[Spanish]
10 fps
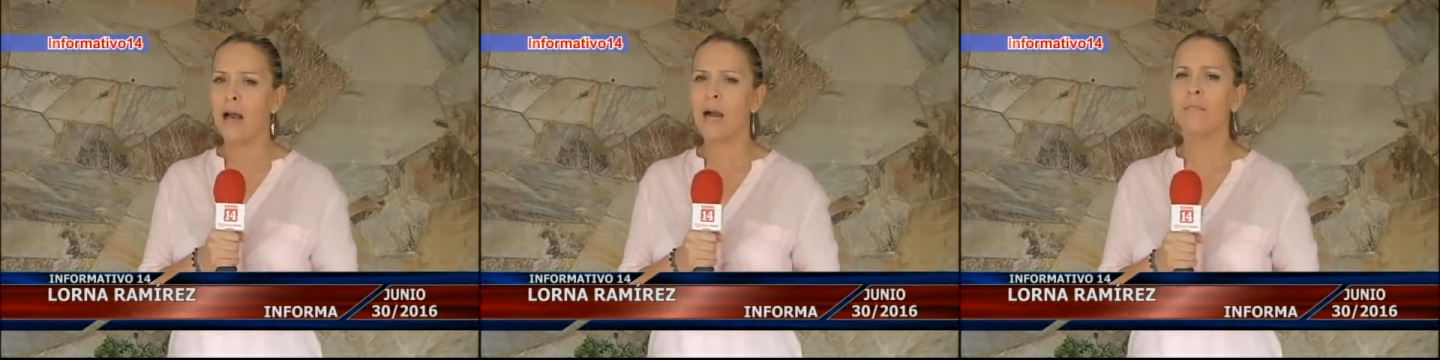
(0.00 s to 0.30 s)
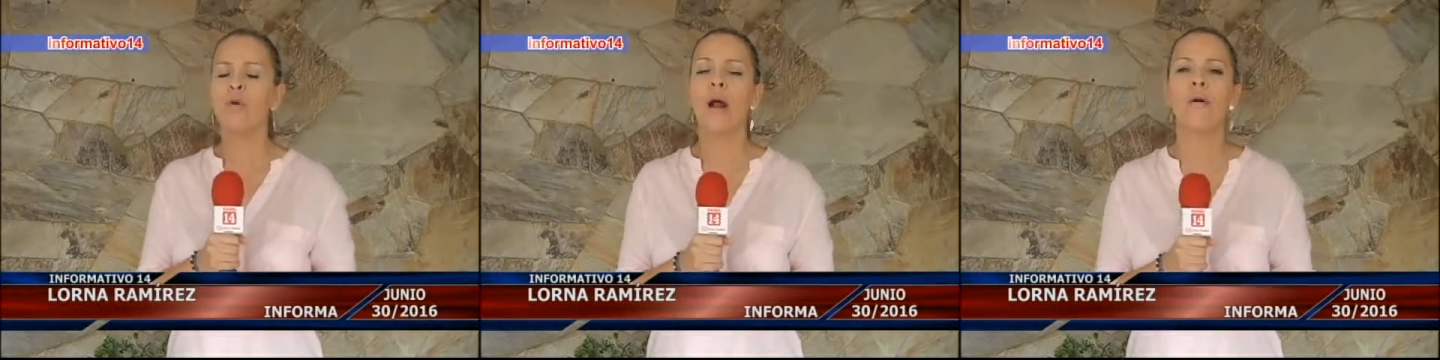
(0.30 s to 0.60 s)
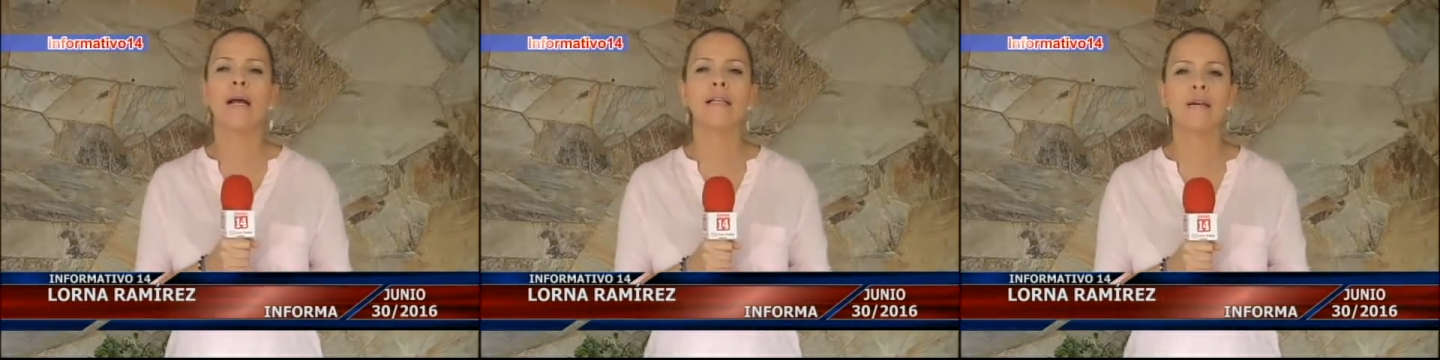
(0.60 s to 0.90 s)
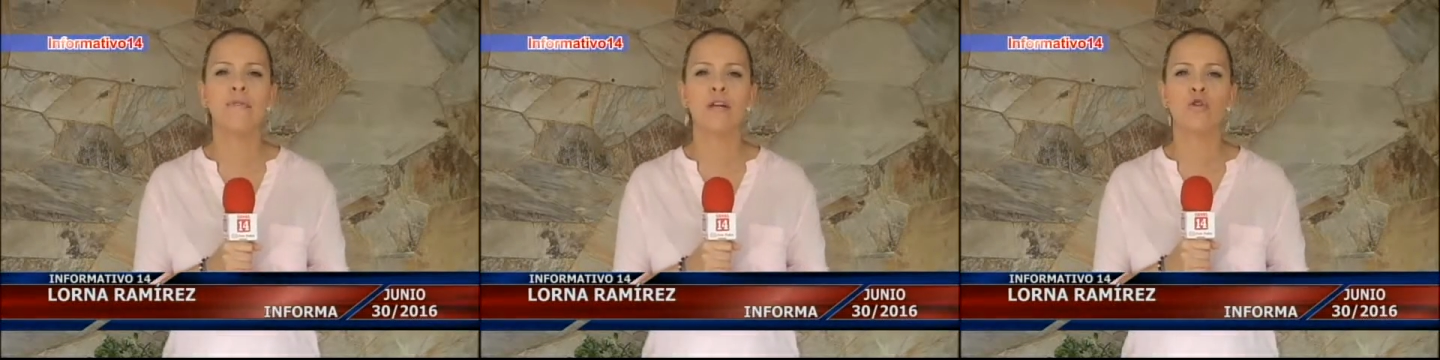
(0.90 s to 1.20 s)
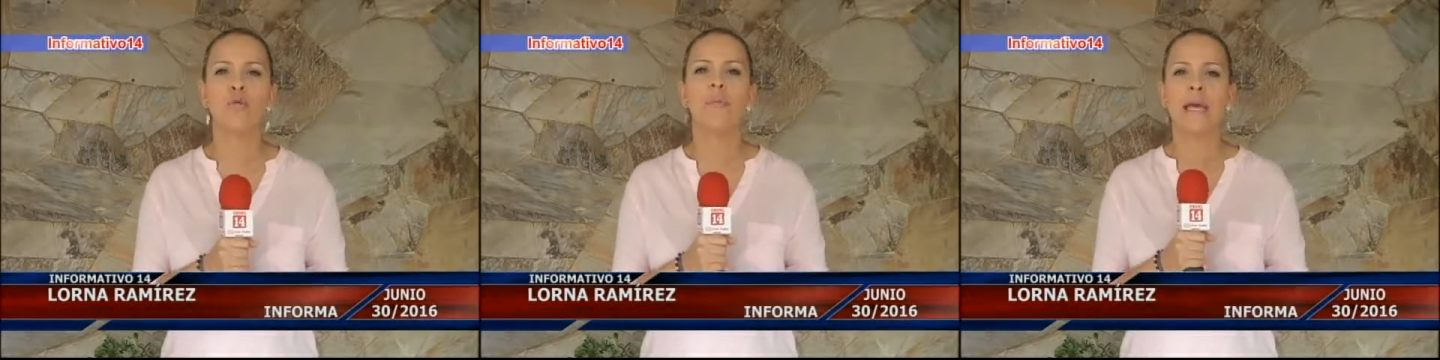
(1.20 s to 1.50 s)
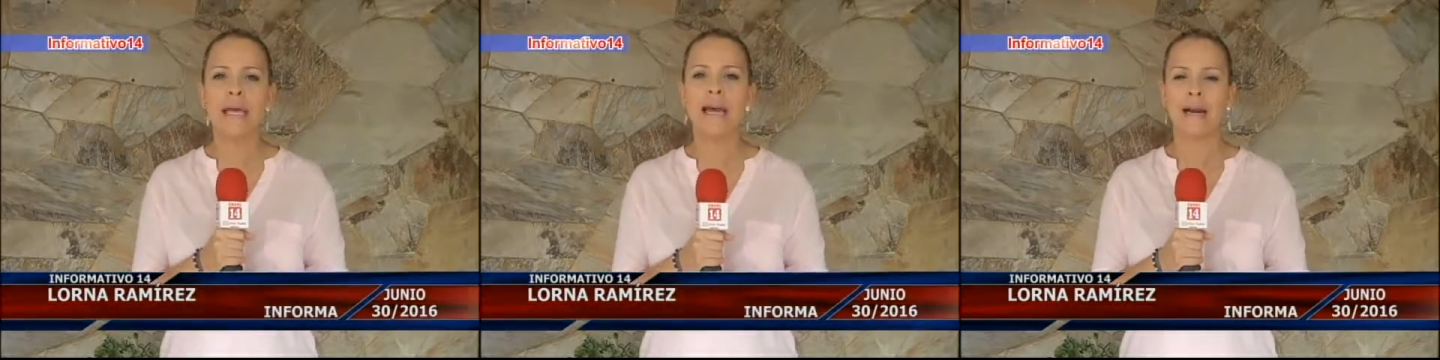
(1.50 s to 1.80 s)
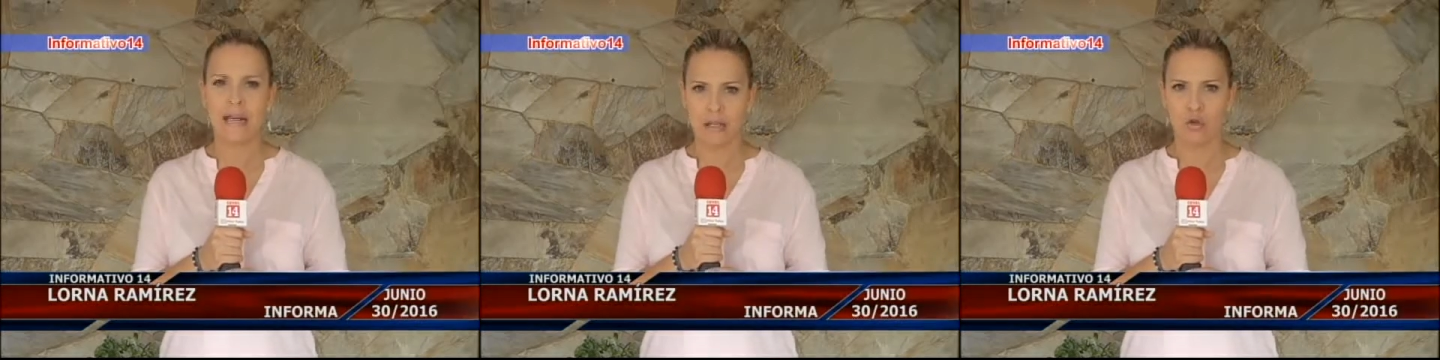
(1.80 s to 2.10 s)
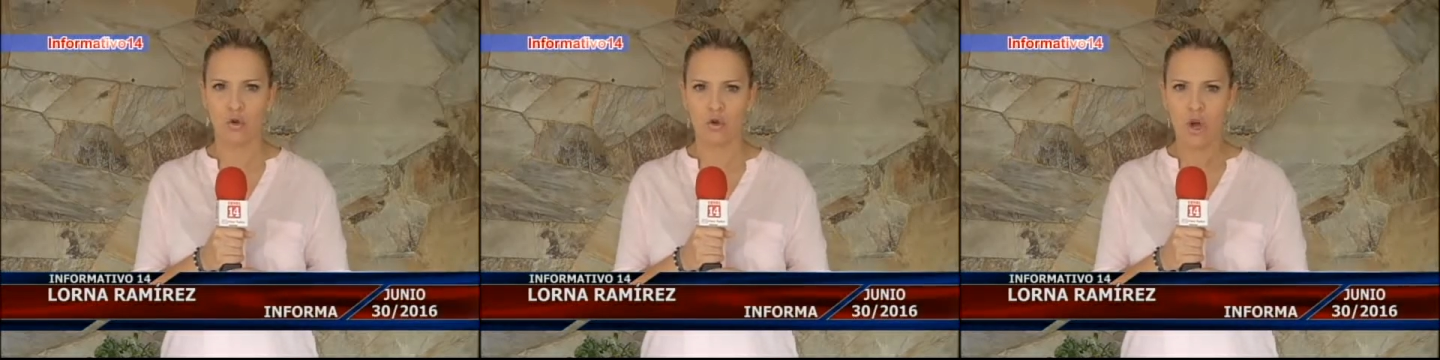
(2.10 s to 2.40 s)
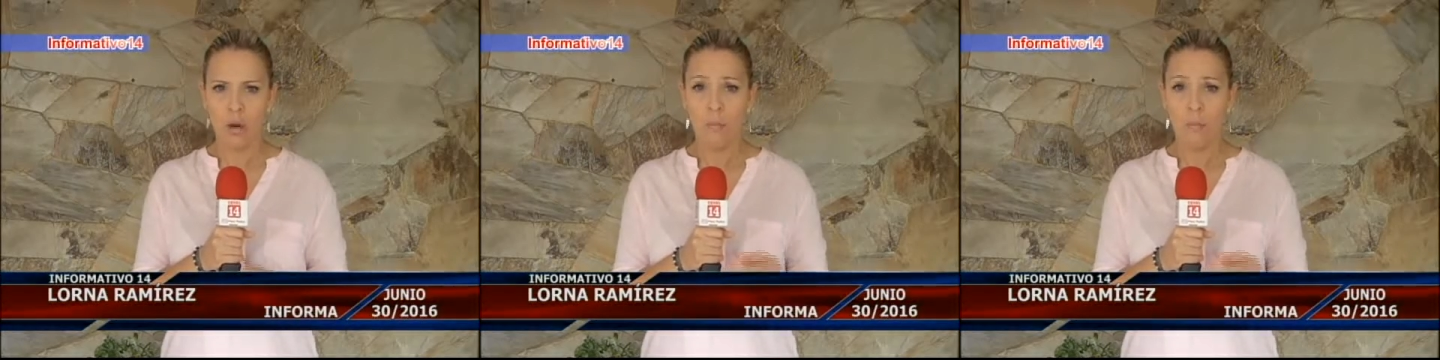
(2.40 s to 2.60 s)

capturaron a Jefferson Mejía Riascos,